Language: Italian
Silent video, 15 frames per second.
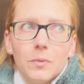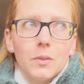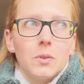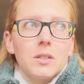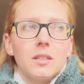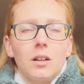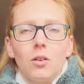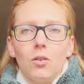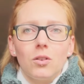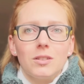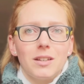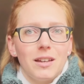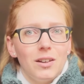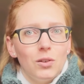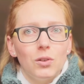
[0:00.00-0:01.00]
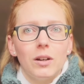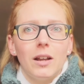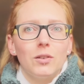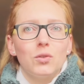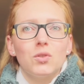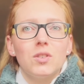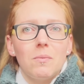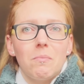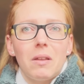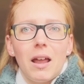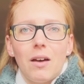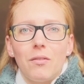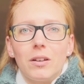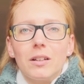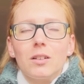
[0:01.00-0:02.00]
Questa cosa, e allora non
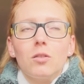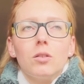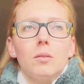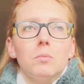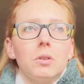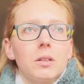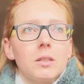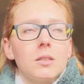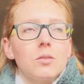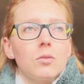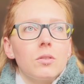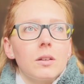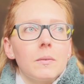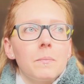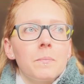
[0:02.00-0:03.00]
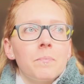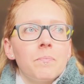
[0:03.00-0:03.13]
sembrava una collaborazione.